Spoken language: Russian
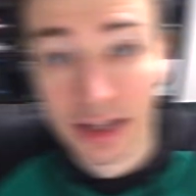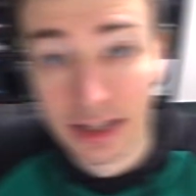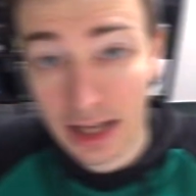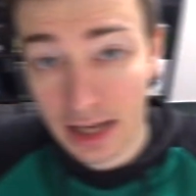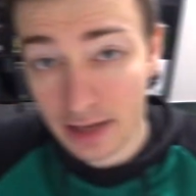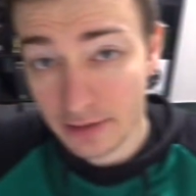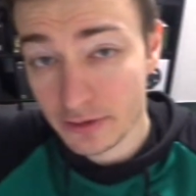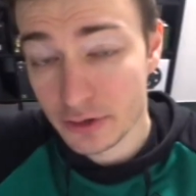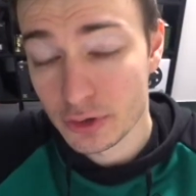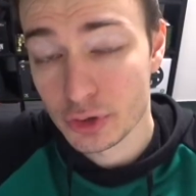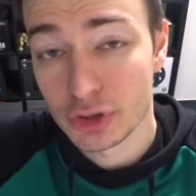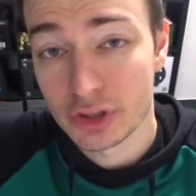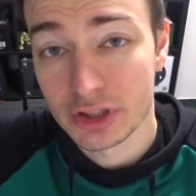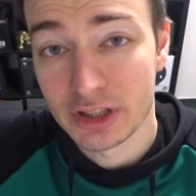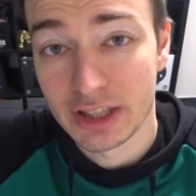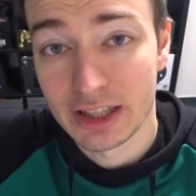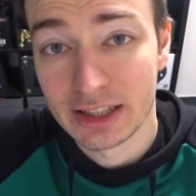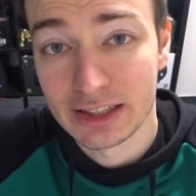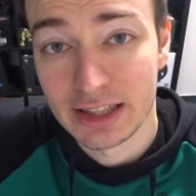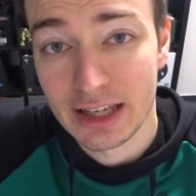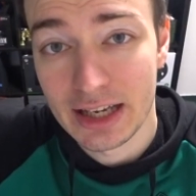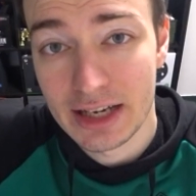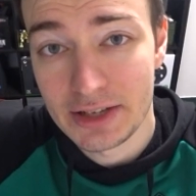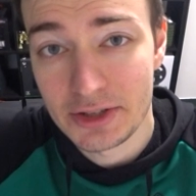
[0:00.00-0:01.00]
Как вы уже
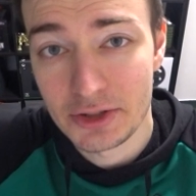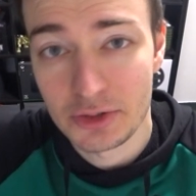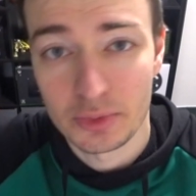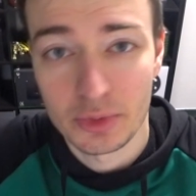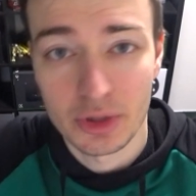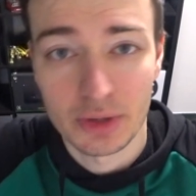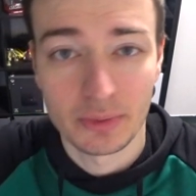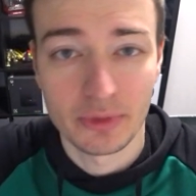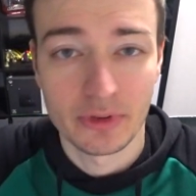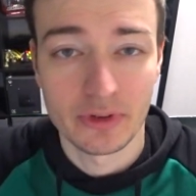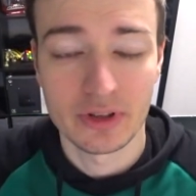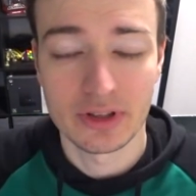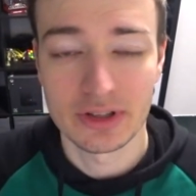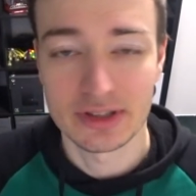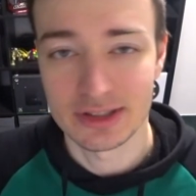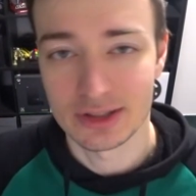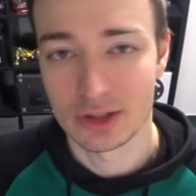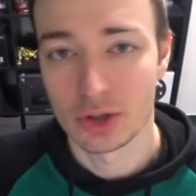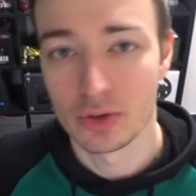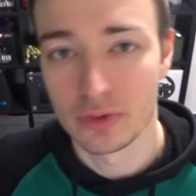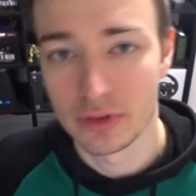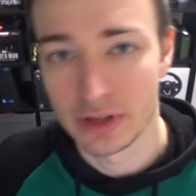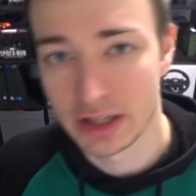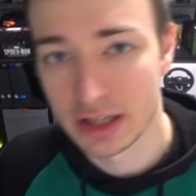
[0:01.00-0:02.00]
догадались, у меня появилось
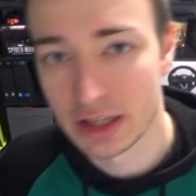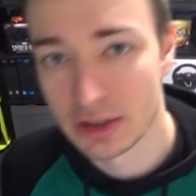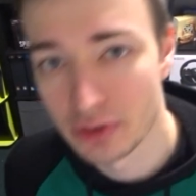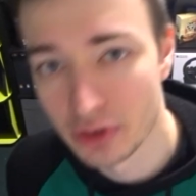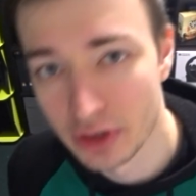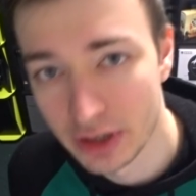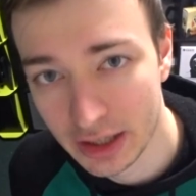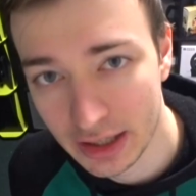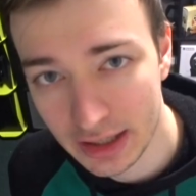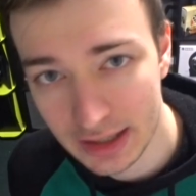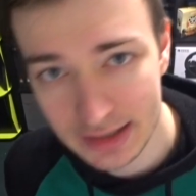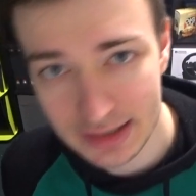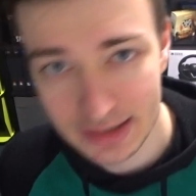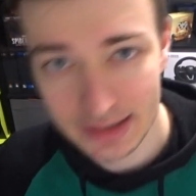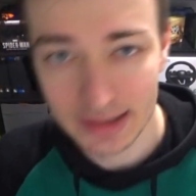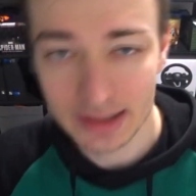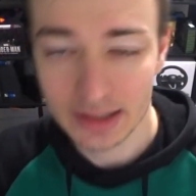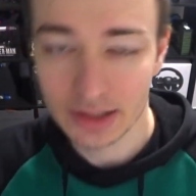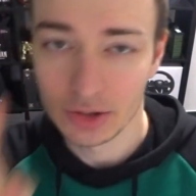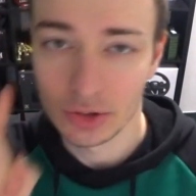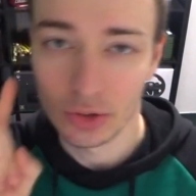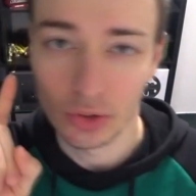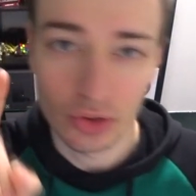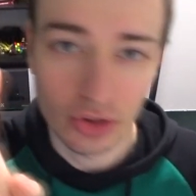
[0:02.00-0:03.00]
новое игровое
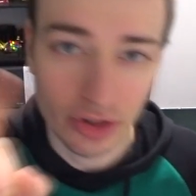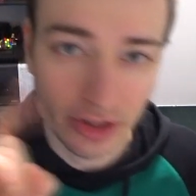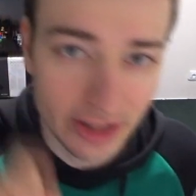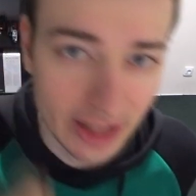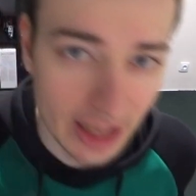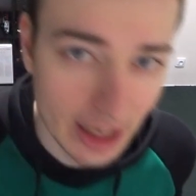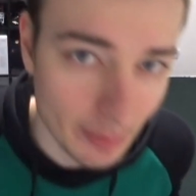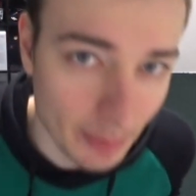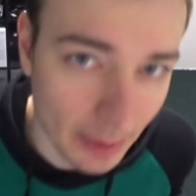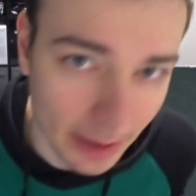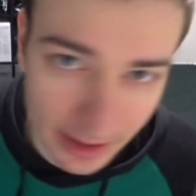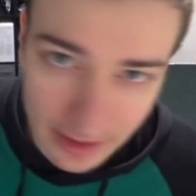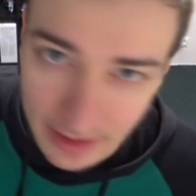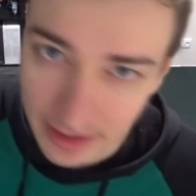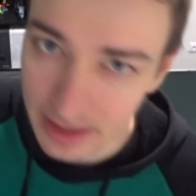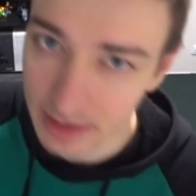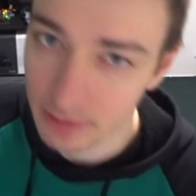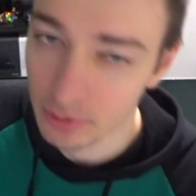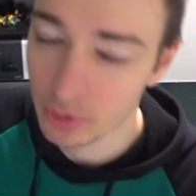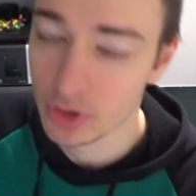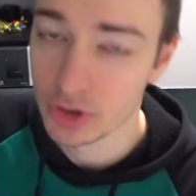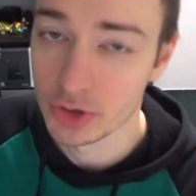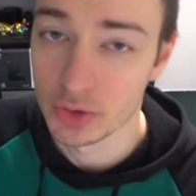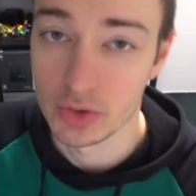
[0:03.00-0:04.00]
кресло, но я пока
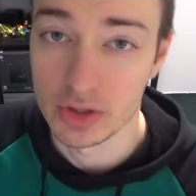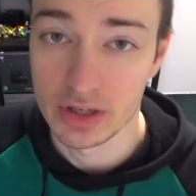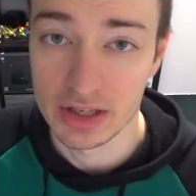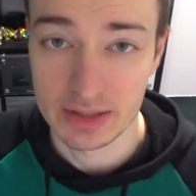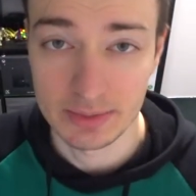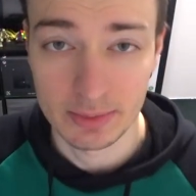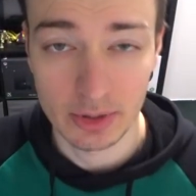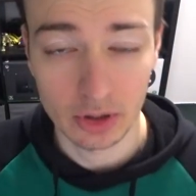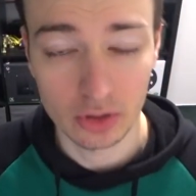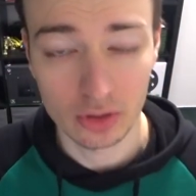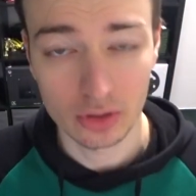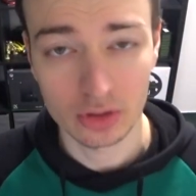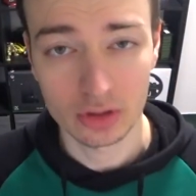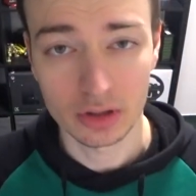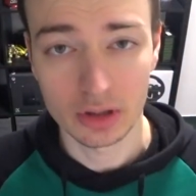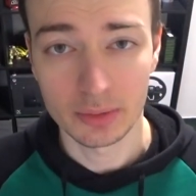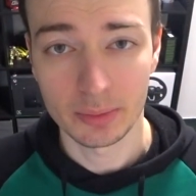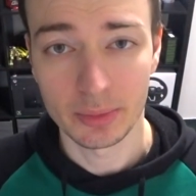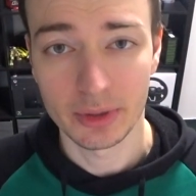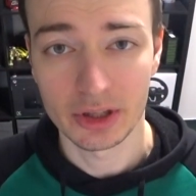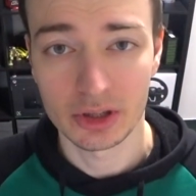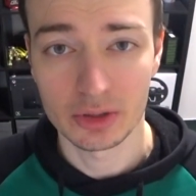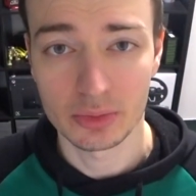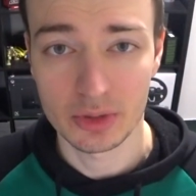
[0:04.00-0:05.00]
его еще не распаковывал
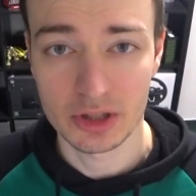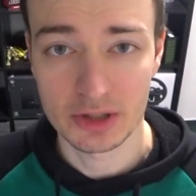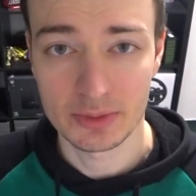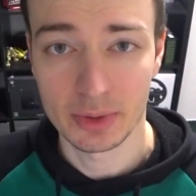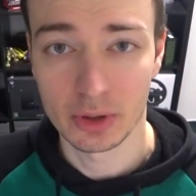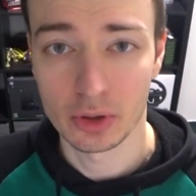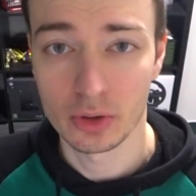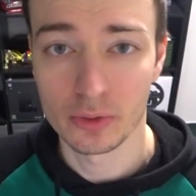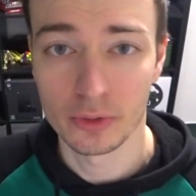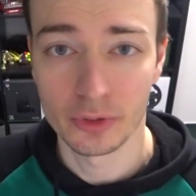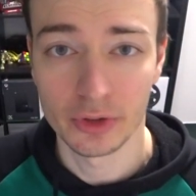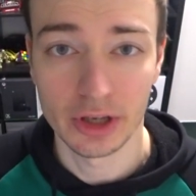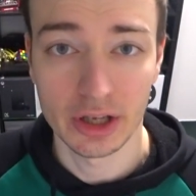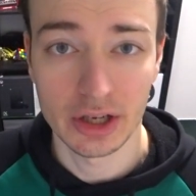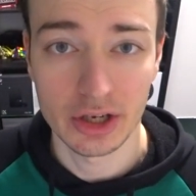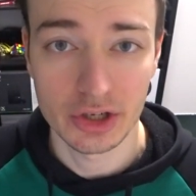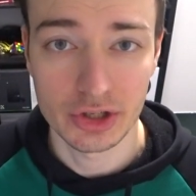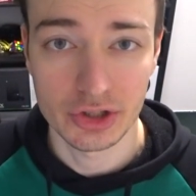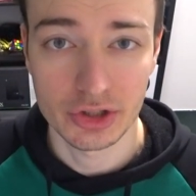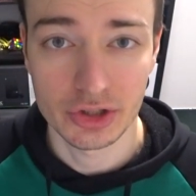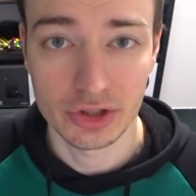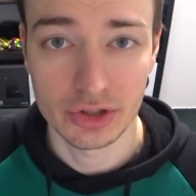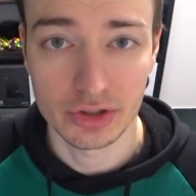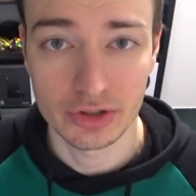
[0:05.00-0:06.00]
и поэтому распаковку я
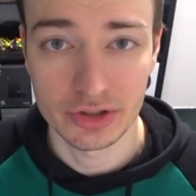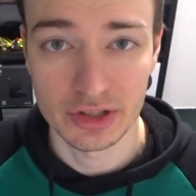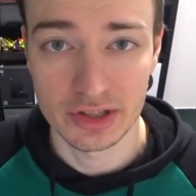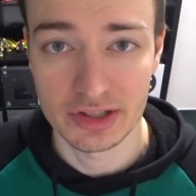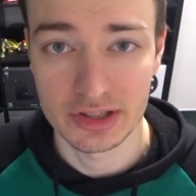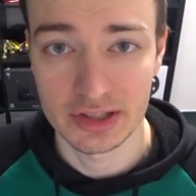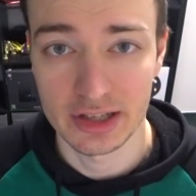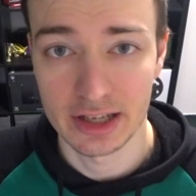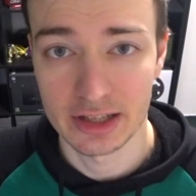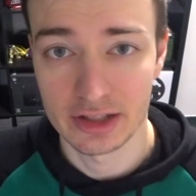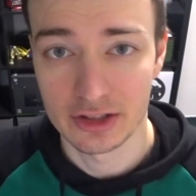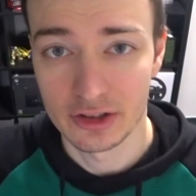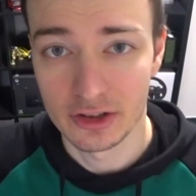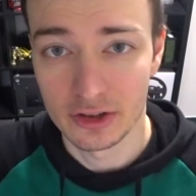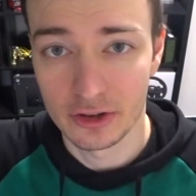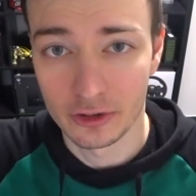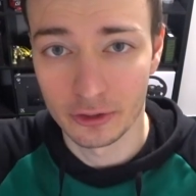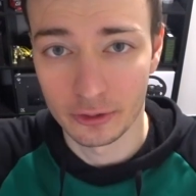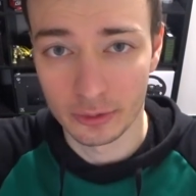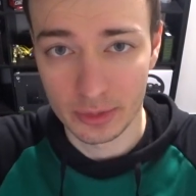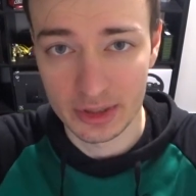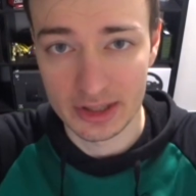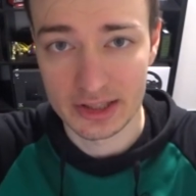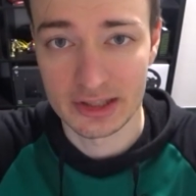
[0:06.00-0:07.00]
решил заснять
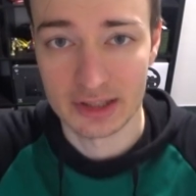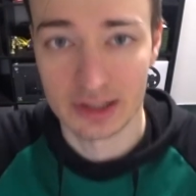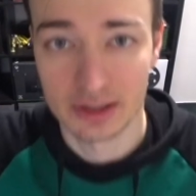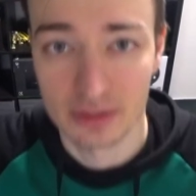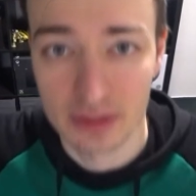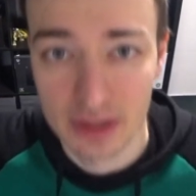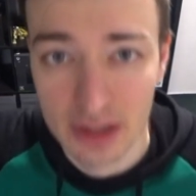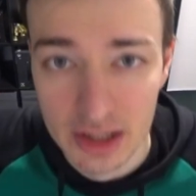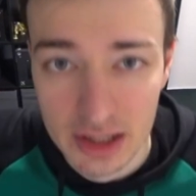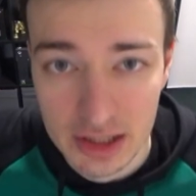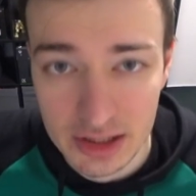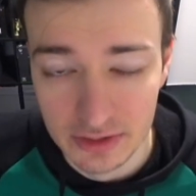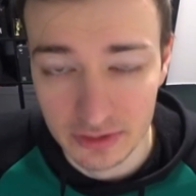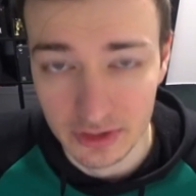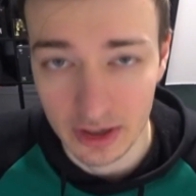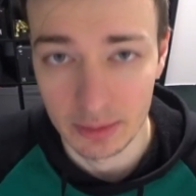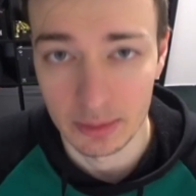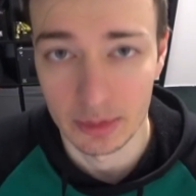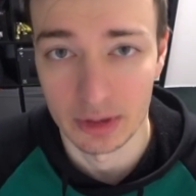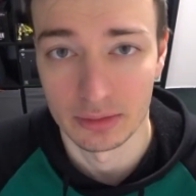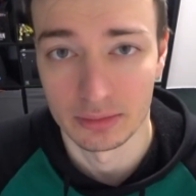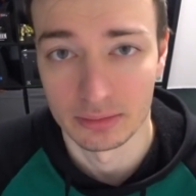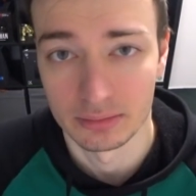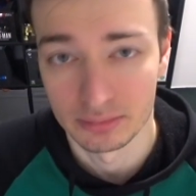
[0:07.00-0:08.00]
вместе с
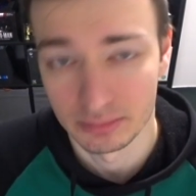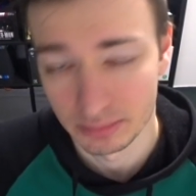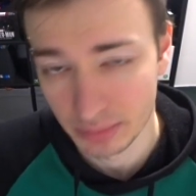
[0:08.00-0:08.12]
вами.